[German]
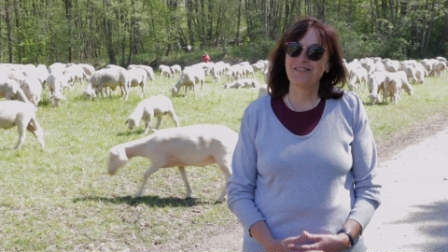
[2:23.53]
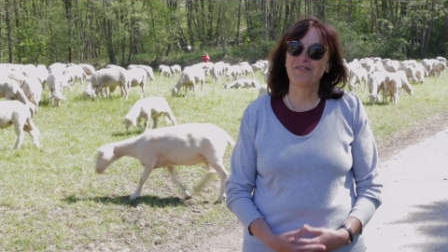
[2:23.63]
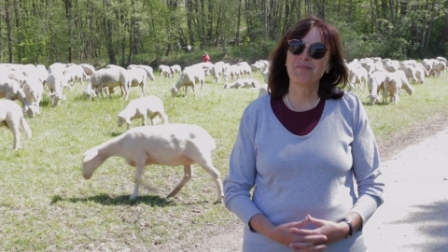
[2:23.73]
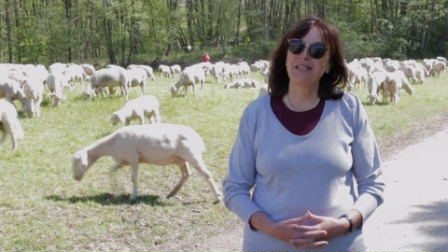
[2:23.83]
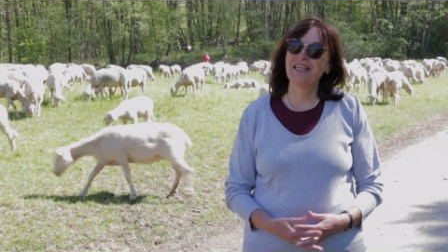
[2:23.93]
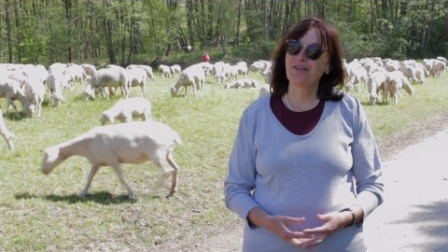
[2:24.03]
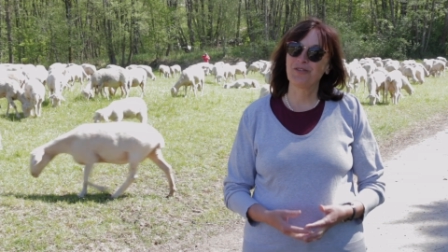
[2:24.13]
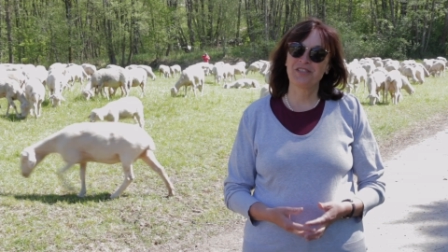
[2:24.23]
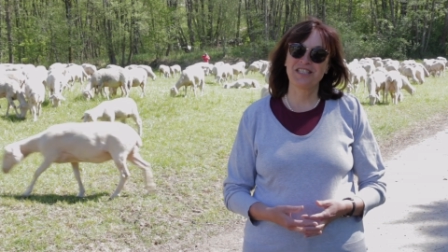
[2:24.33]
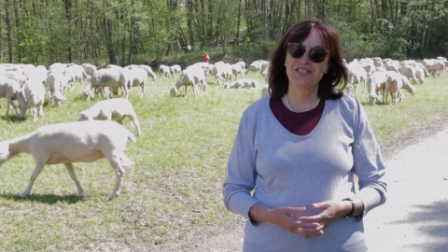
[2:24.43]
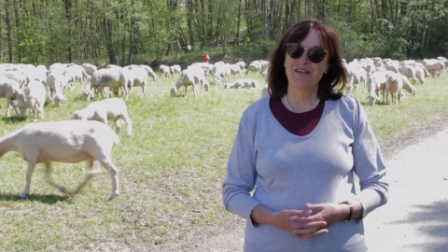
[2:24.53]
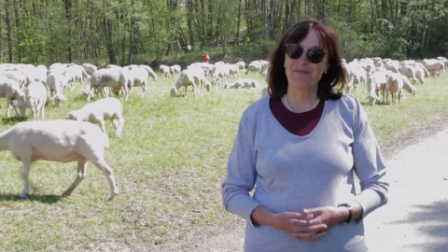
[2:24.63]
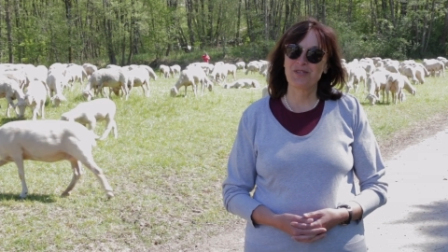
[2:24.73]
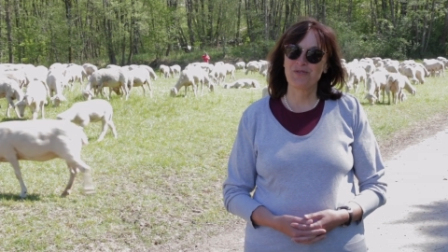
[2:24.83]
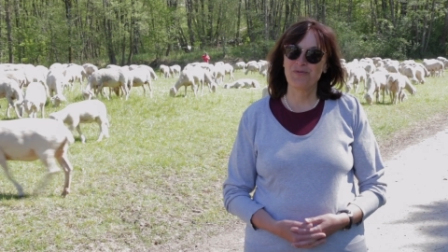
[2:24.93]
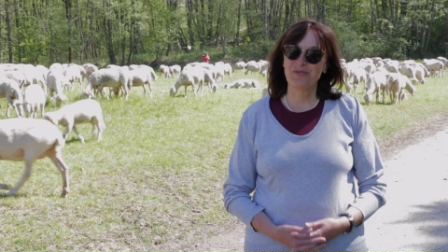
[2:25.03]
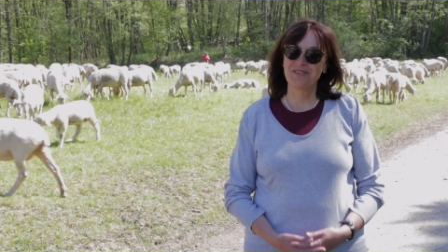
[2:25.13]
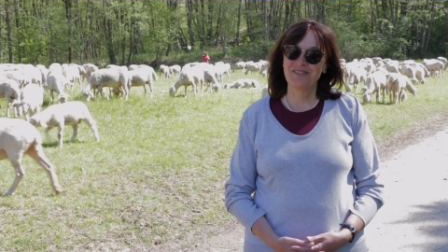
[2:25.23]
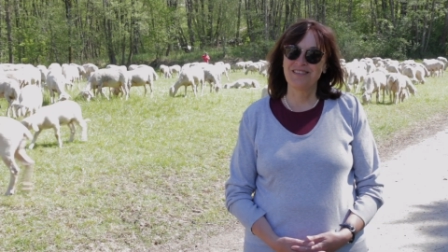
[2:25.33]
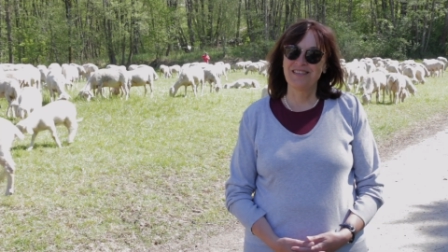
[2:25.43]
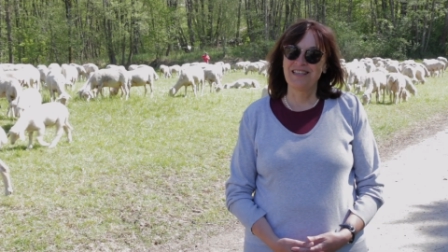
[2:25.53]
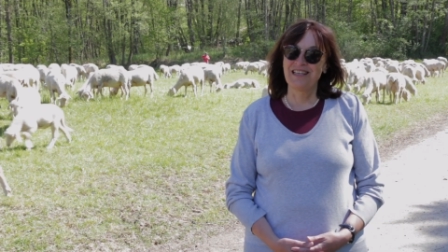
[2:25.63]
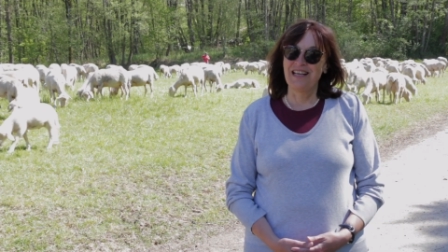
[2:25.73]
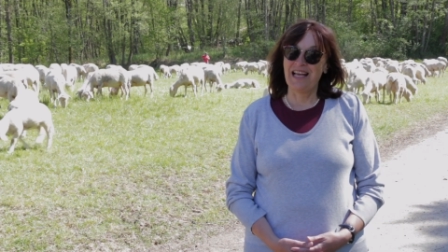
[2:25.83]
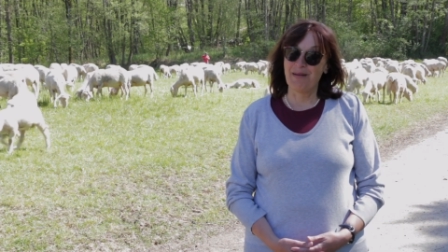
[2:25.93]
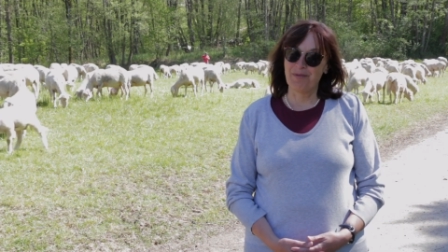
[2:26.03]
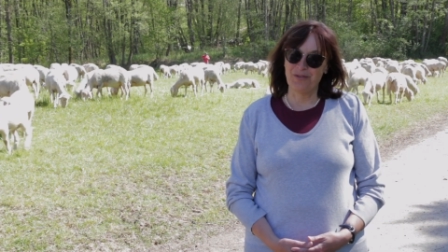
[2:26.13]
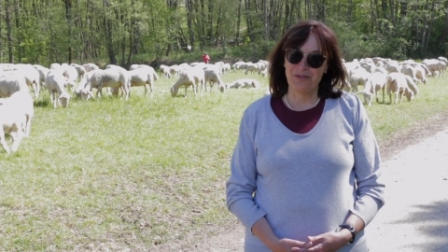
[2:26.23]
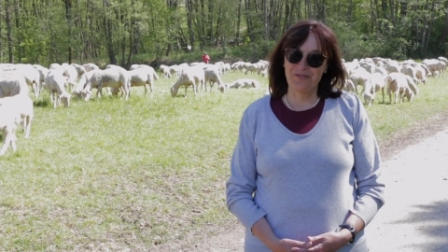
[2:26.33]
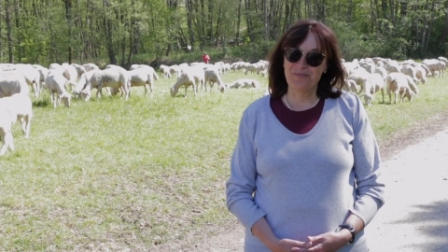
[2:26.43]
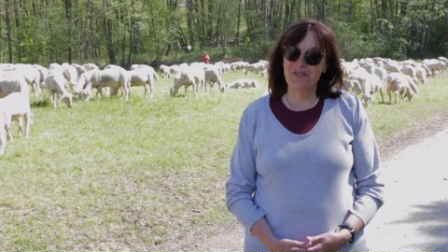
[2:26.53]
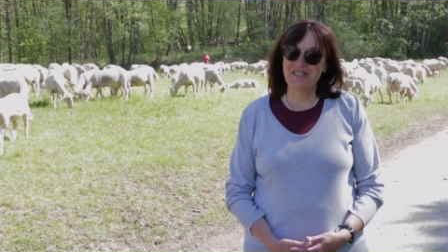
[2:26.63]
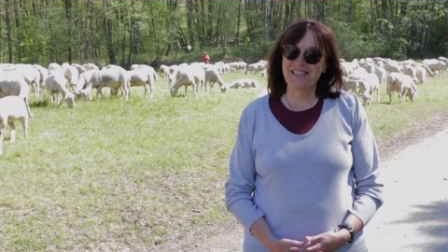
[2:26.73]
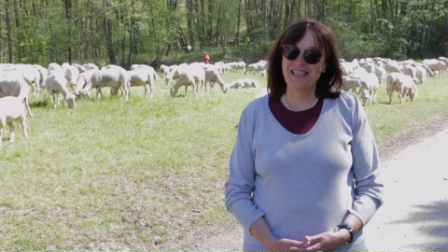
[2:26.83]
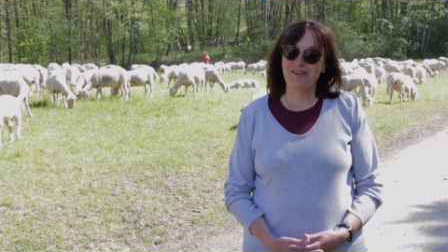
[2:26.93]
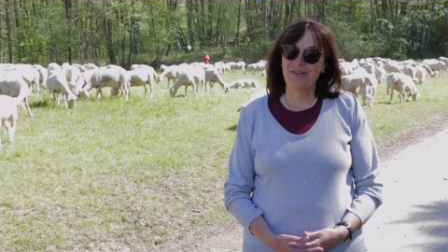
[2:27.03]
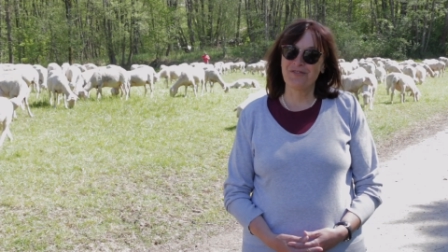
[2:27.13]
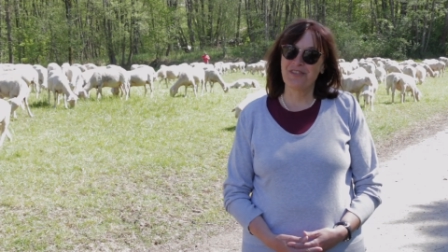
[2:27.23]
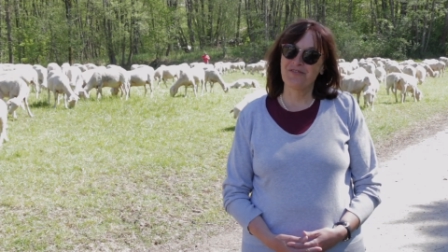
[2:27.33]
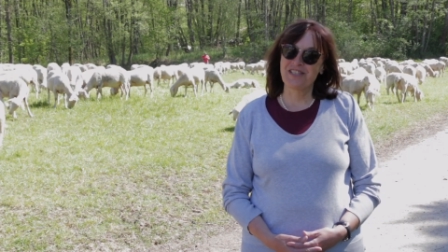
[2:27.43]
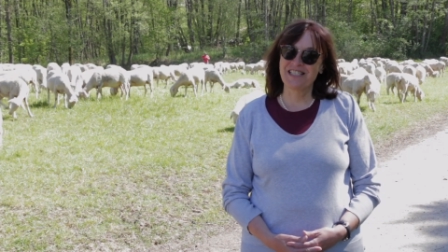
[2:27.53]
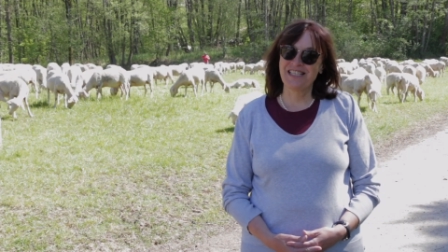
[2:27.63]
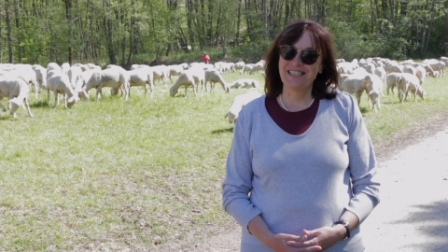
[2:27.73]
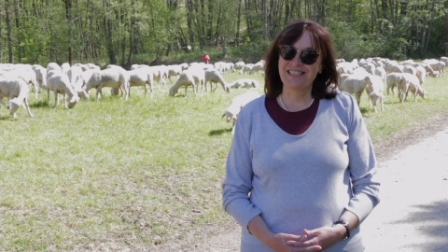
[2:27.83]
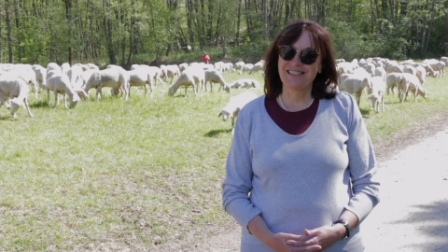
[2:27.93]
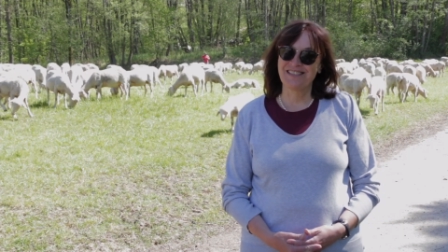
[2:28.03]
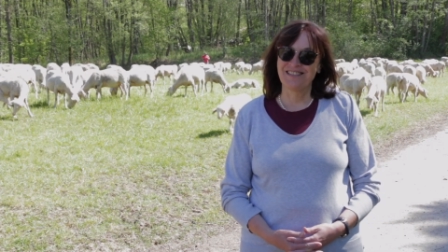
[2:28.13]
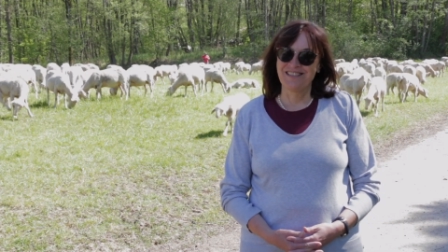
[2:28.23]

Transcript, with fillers: Die Familie konnte ihn zwar besuchen, aber oft mussten sie auch auf ihn verzichten.